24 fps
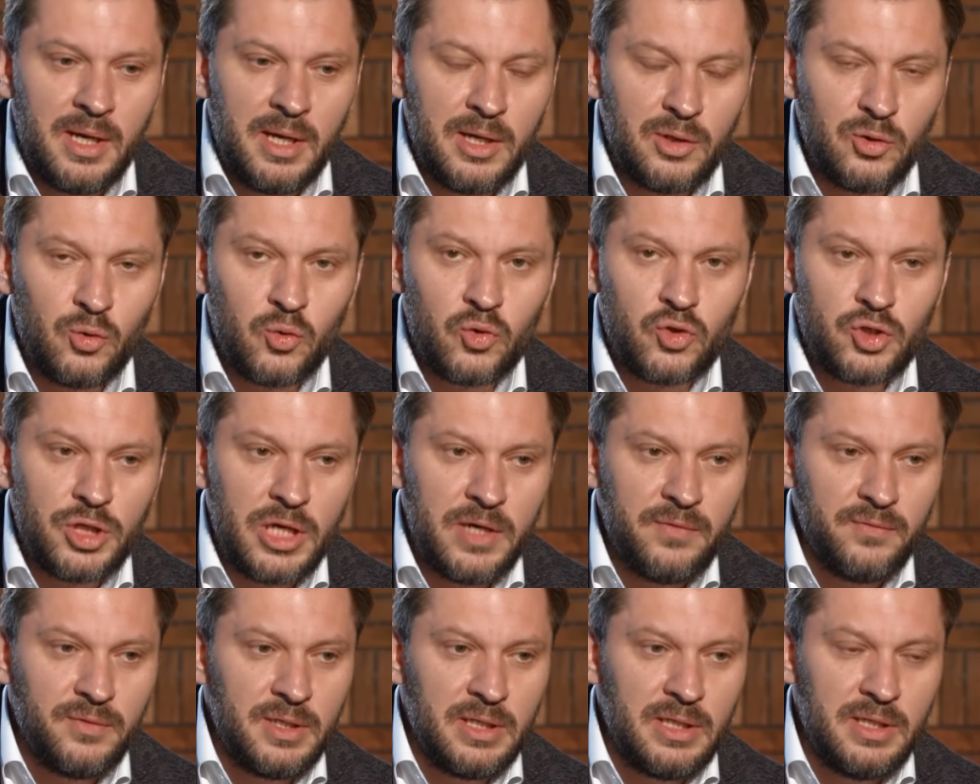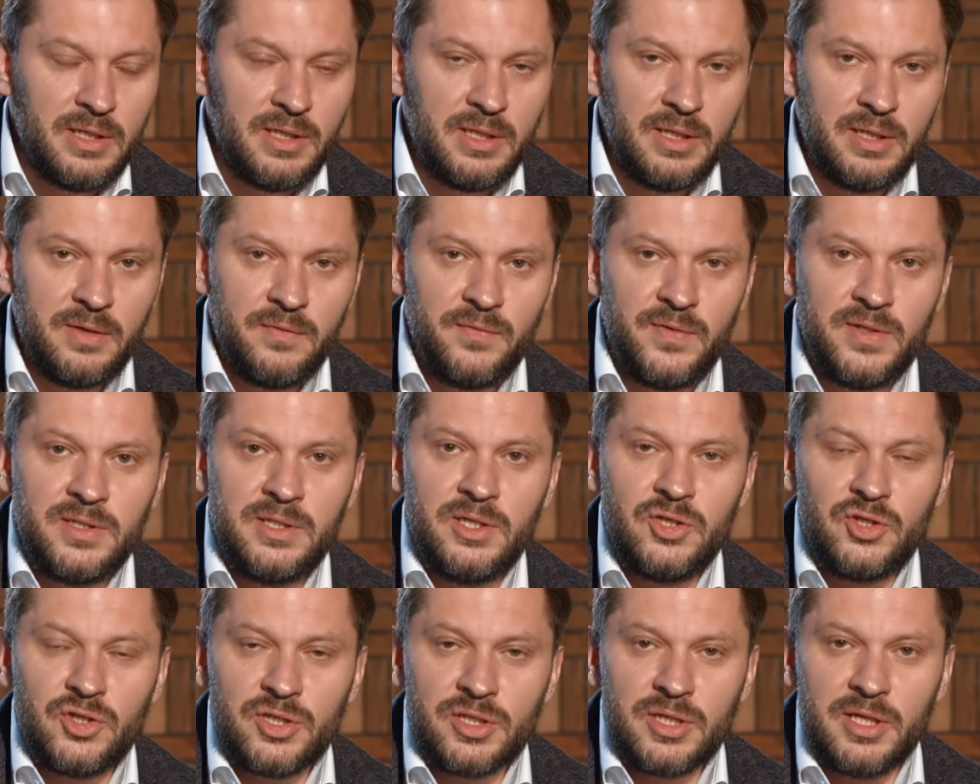душевный и
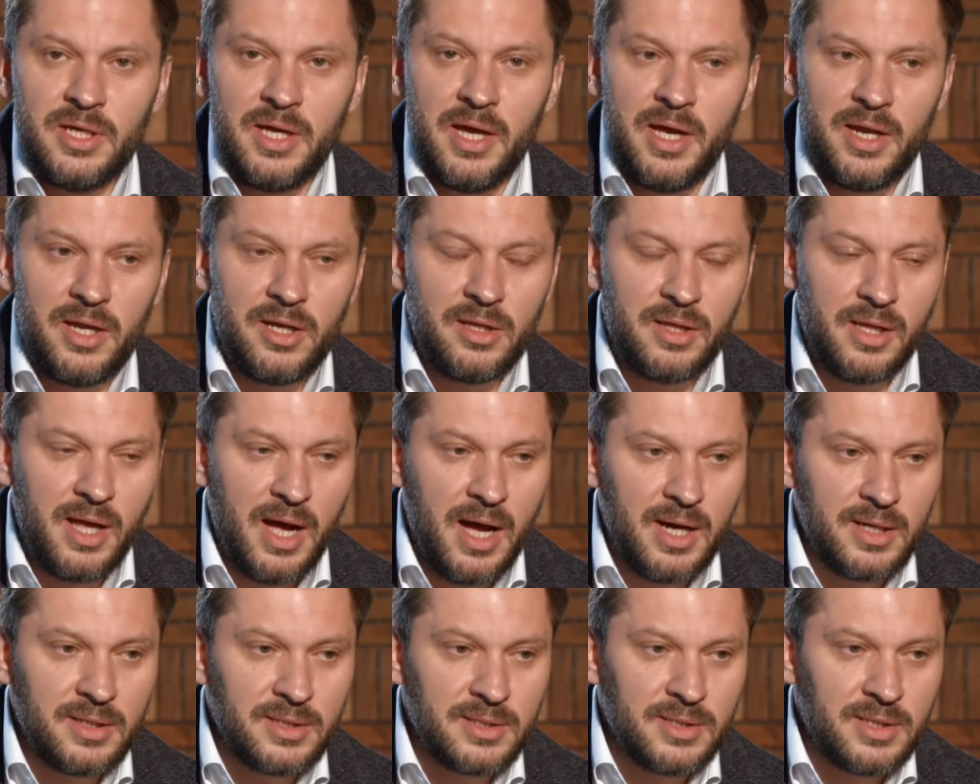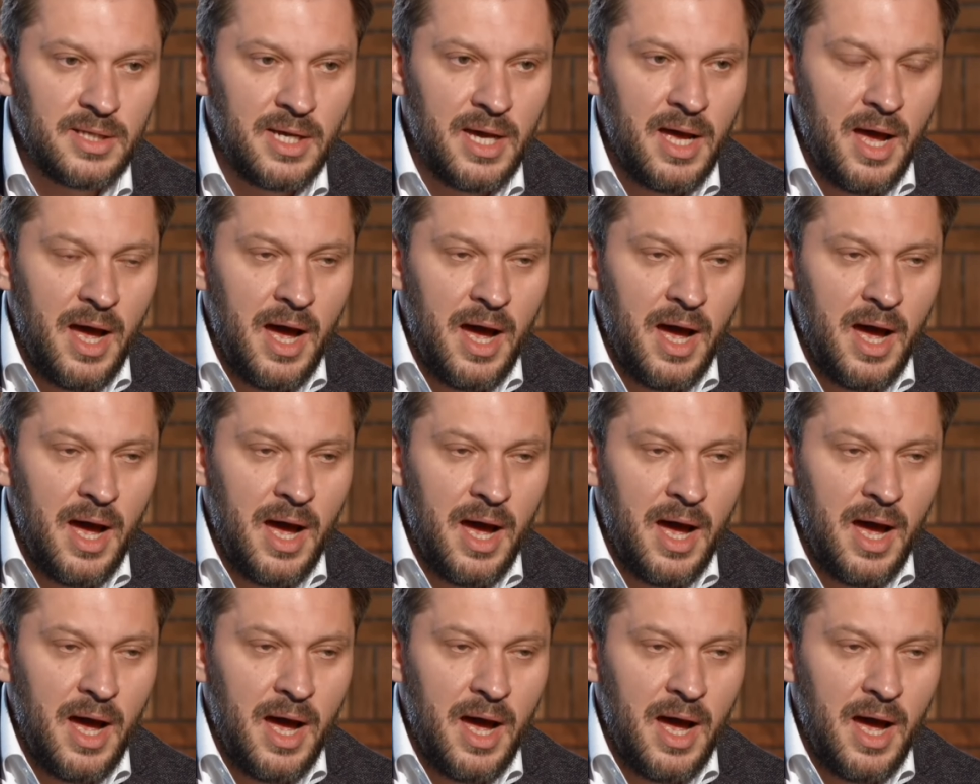физический релакс.